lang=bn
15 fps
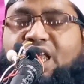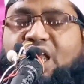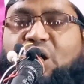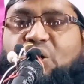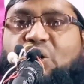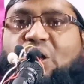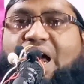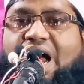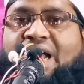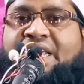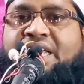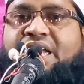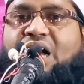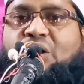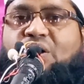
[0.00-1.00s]
এগুলো
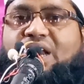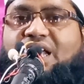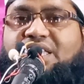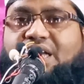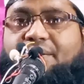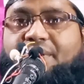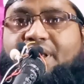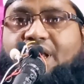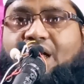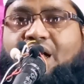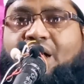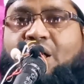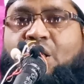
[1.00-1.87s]
আকিকা করা যাবে না